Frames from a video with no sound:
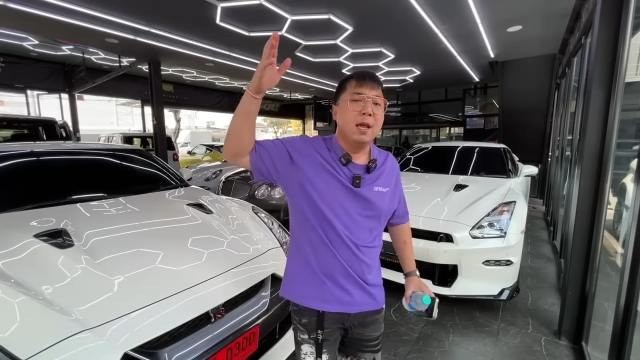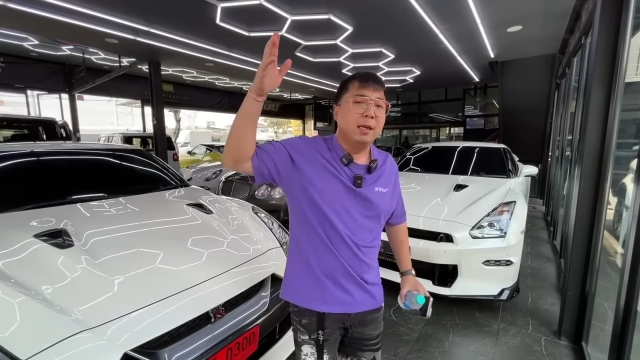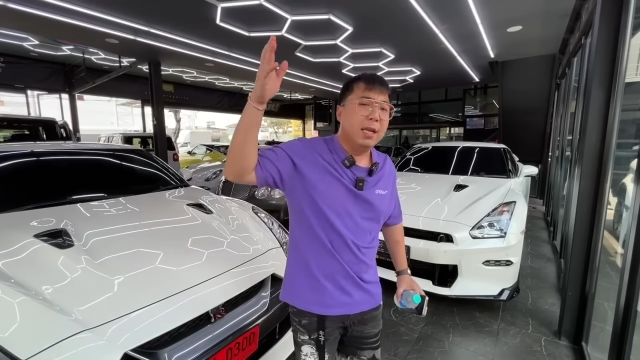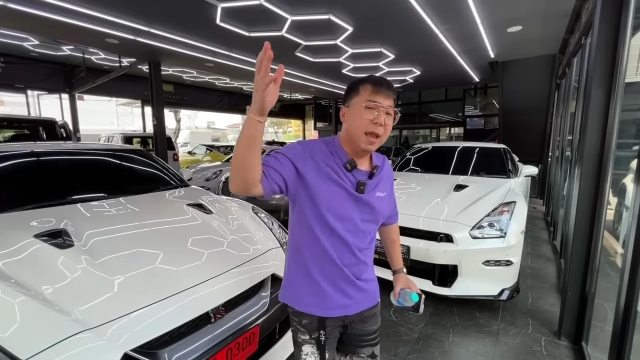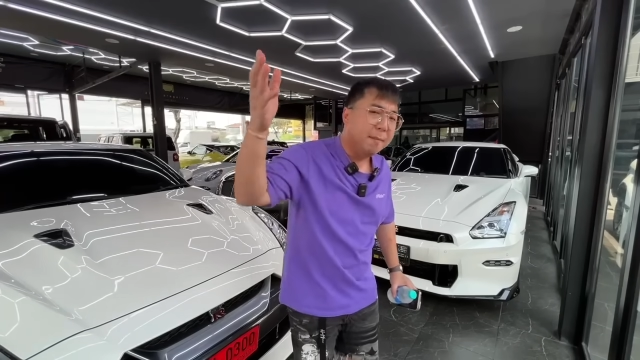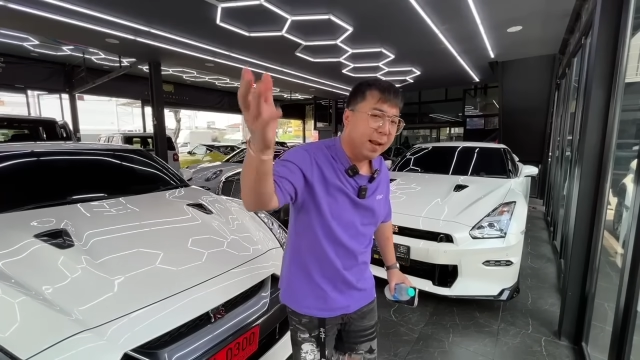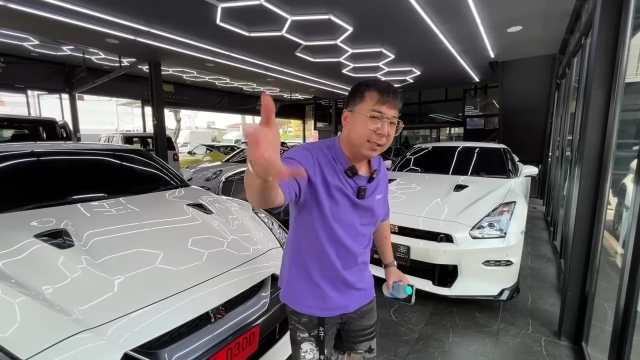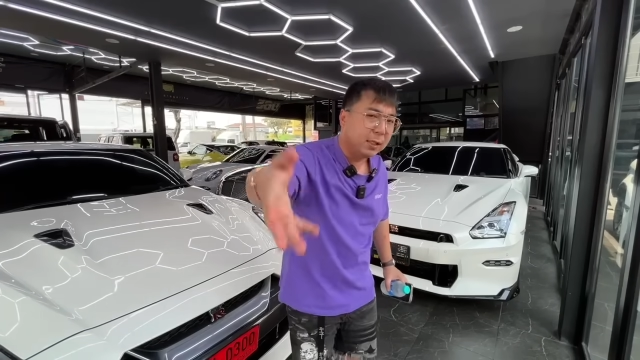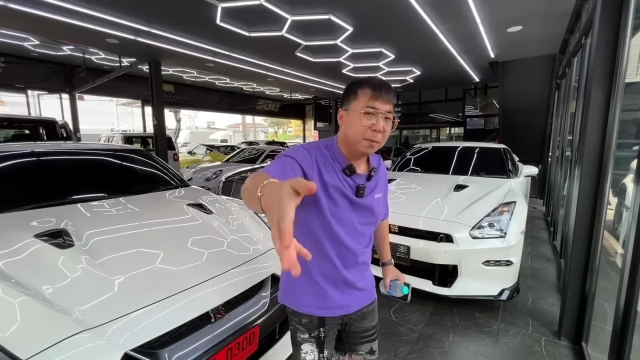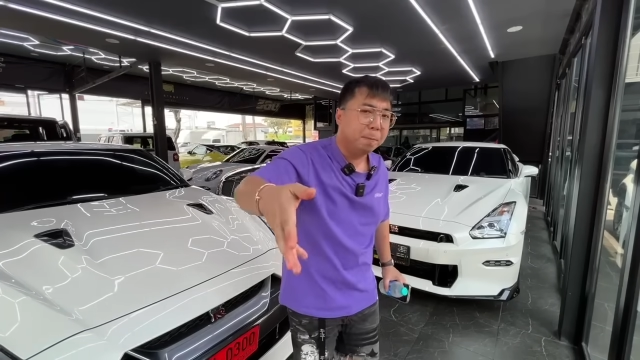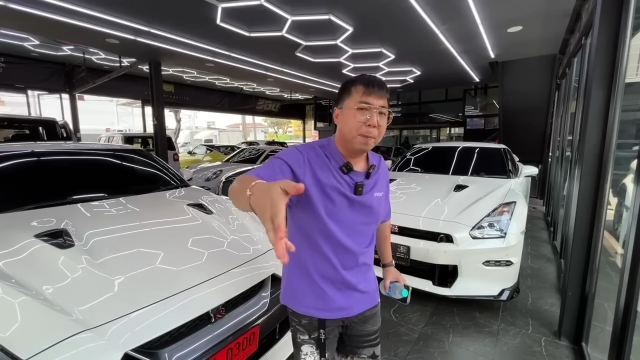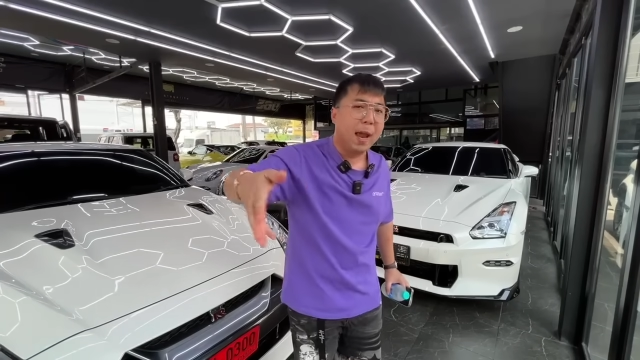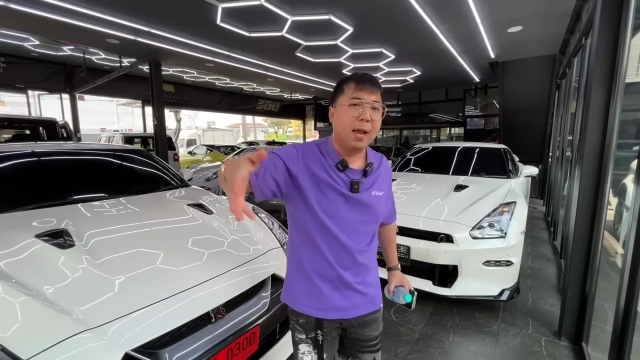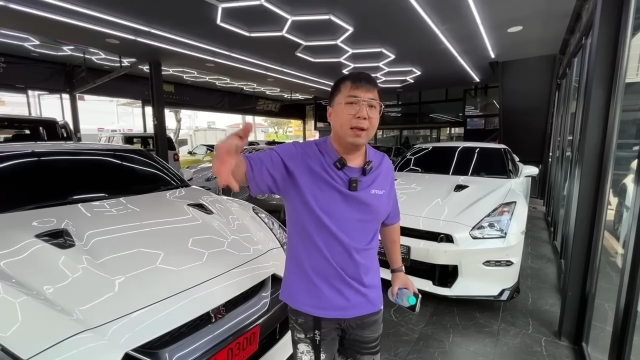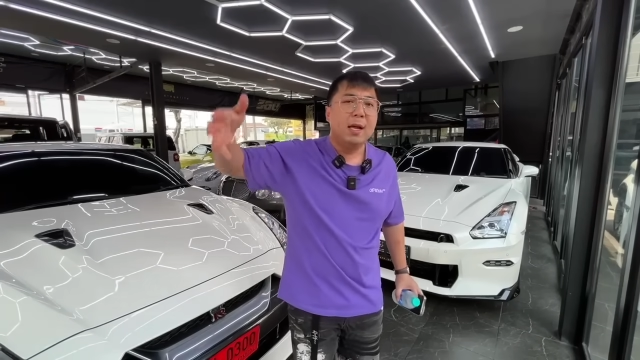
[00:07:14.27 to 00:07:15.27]
Dreamless
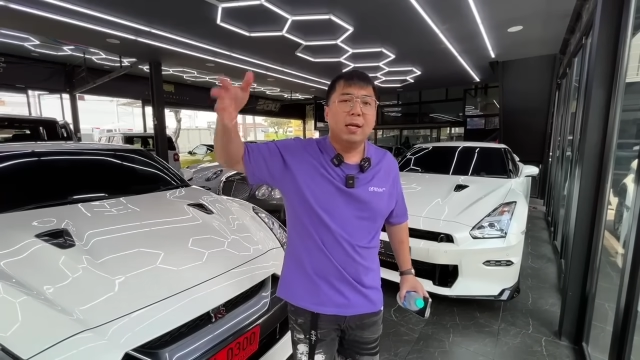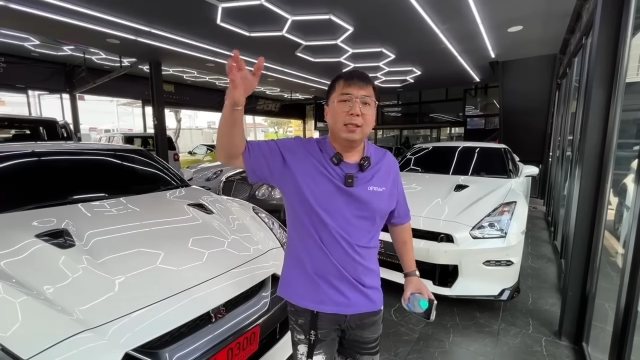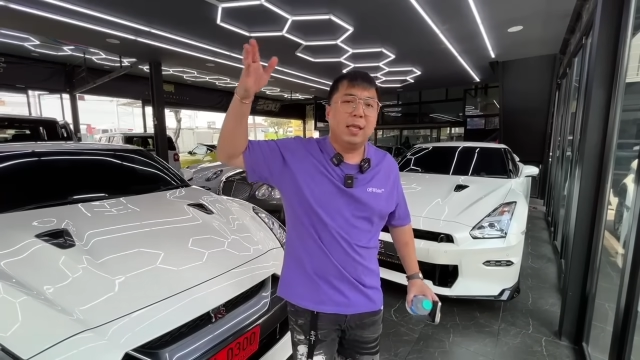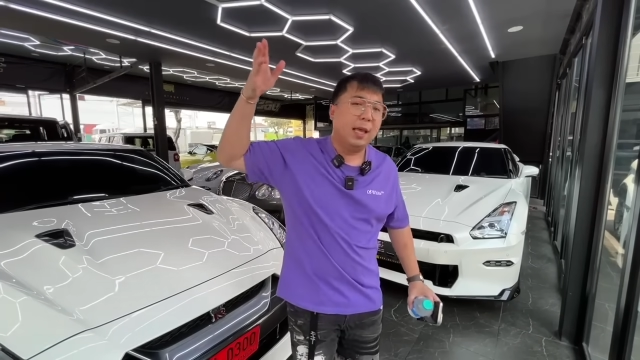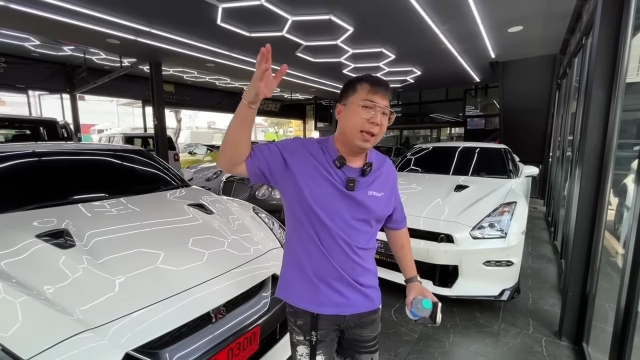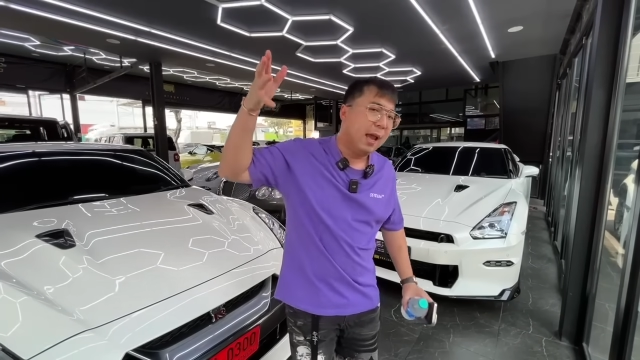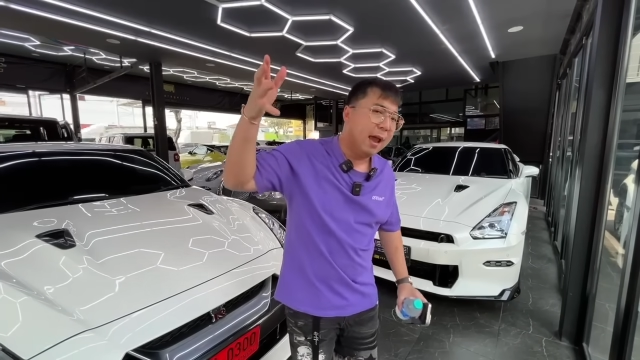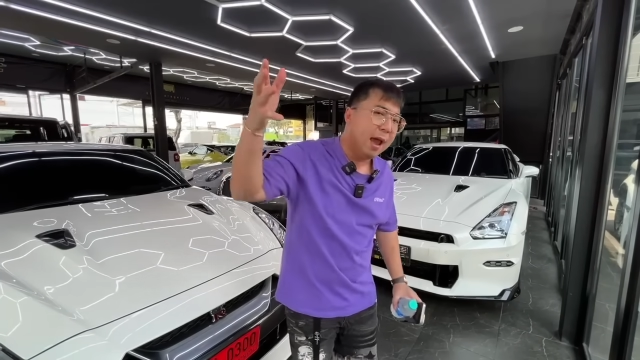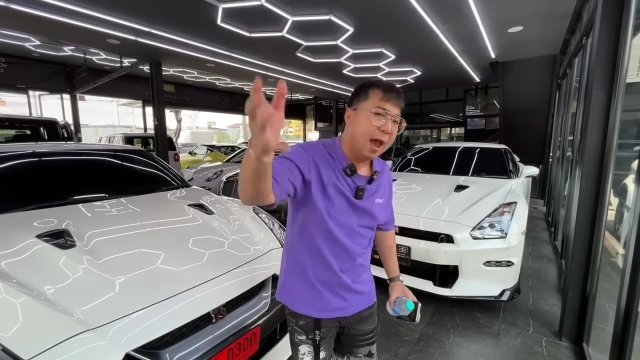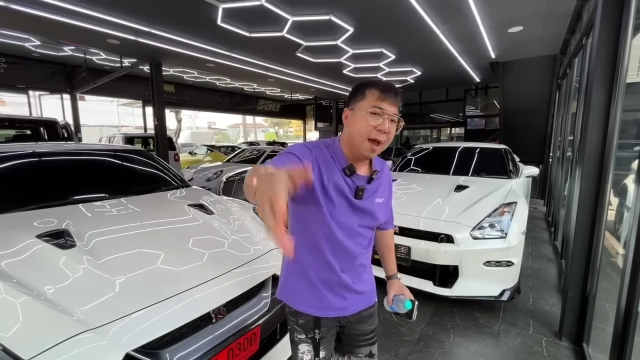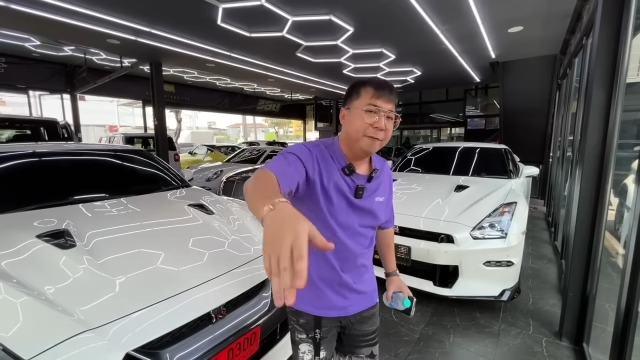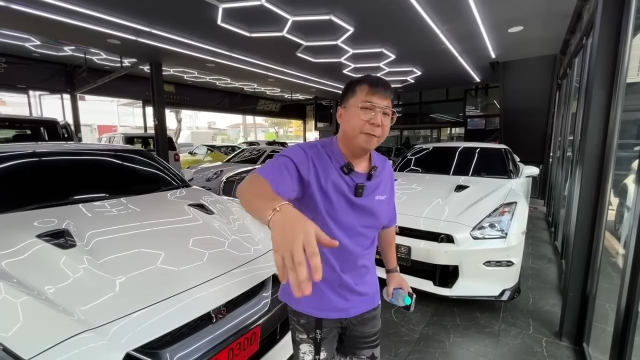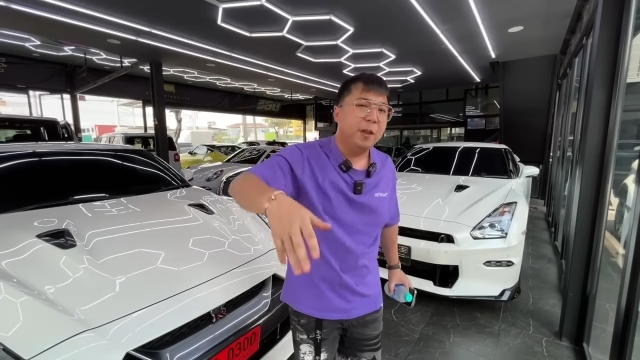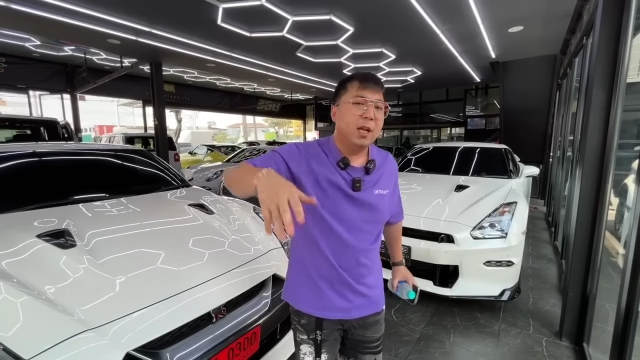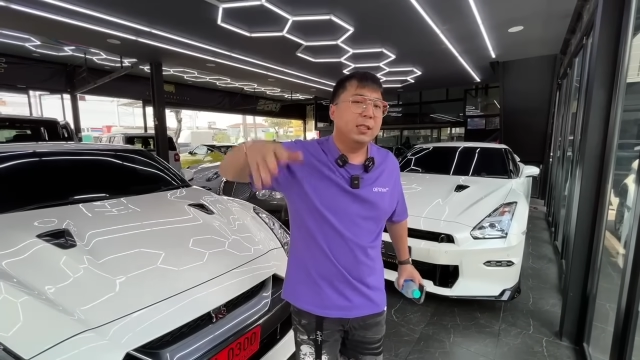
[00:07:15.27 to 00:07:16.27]
Spec ที เค เอ
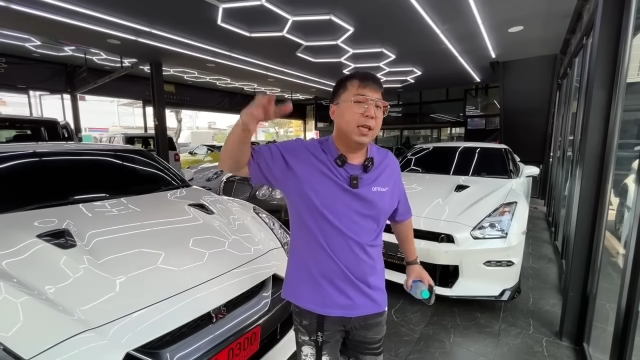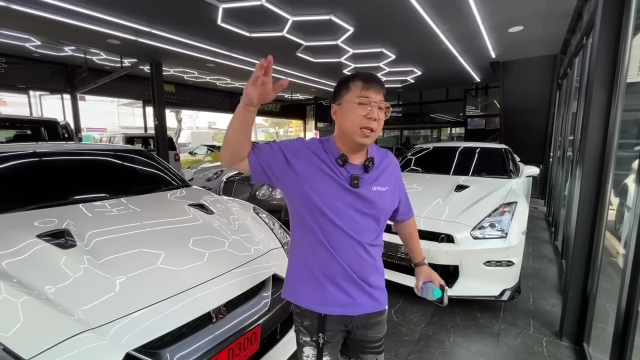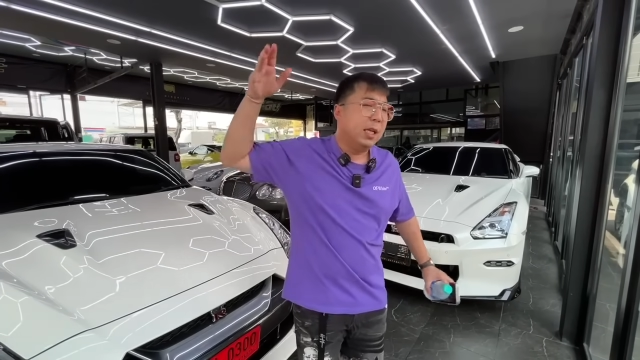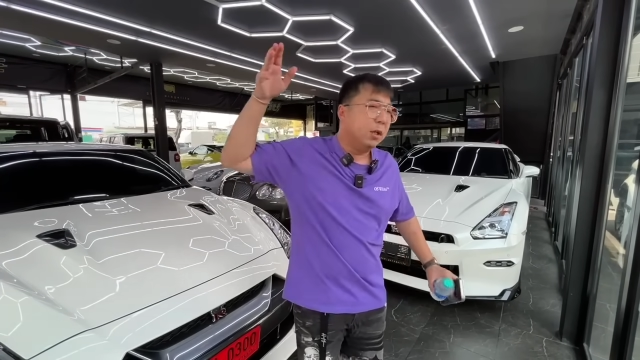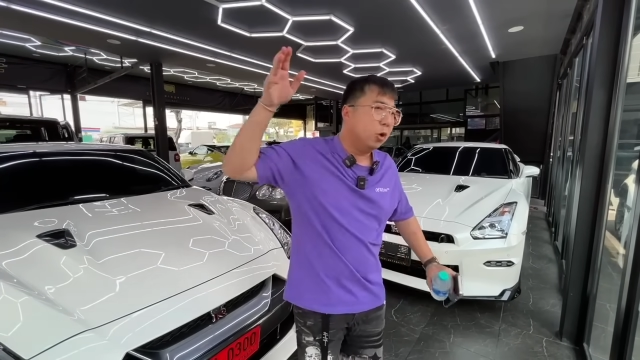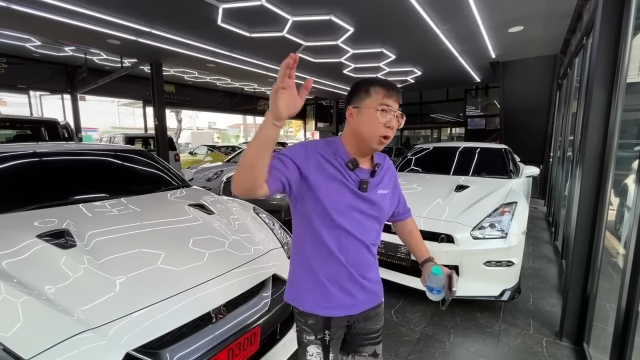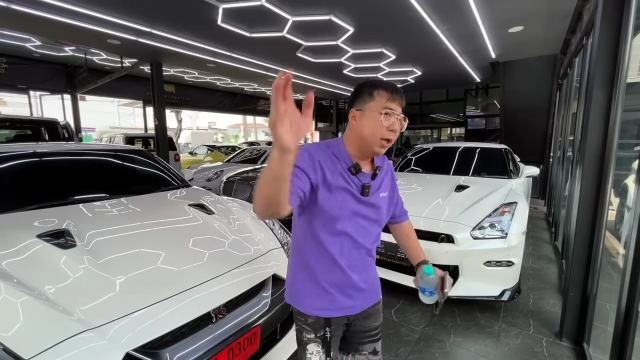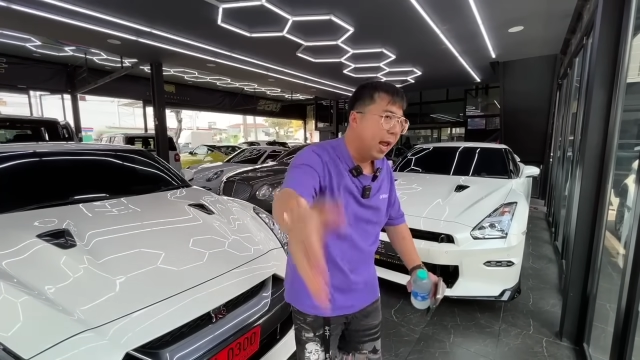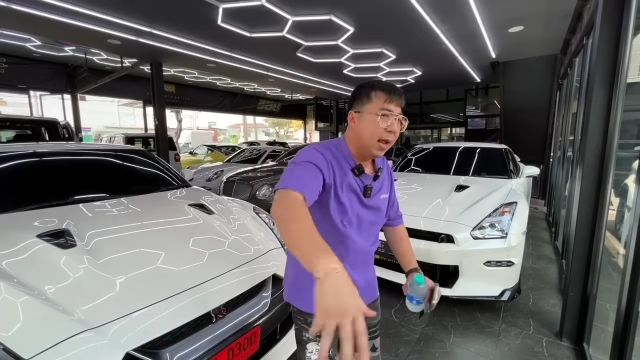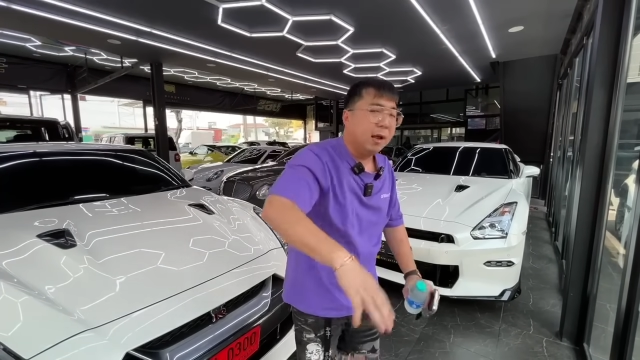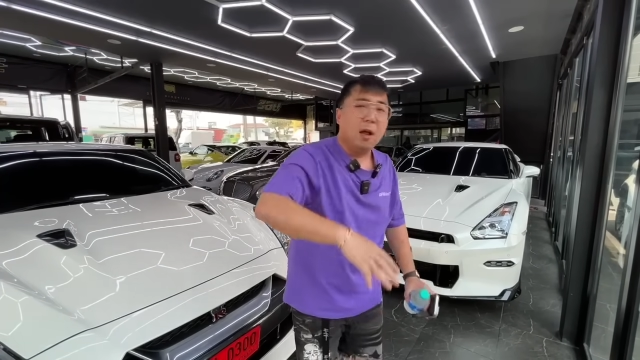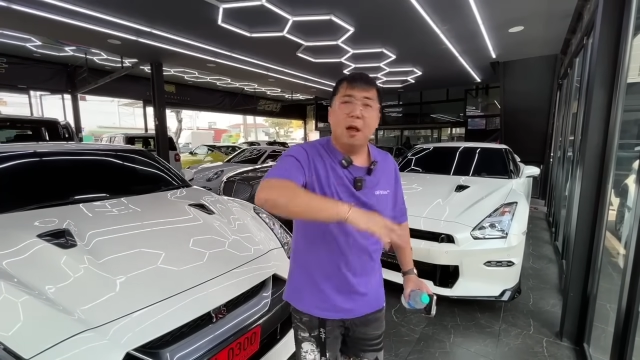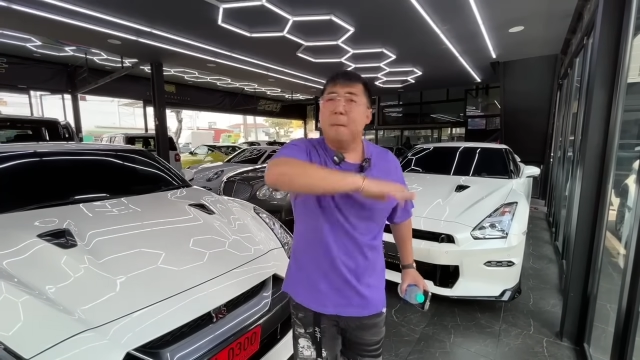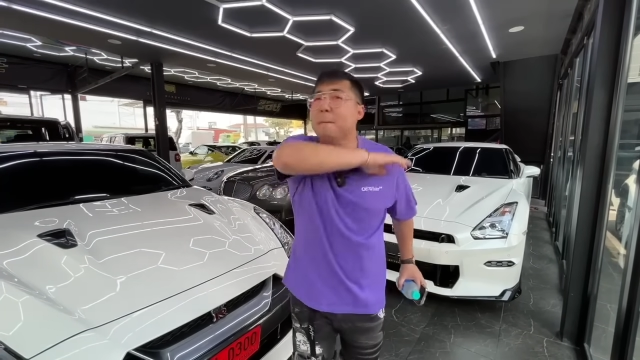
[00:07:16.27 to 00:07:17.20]
ฟ จี ที Tuning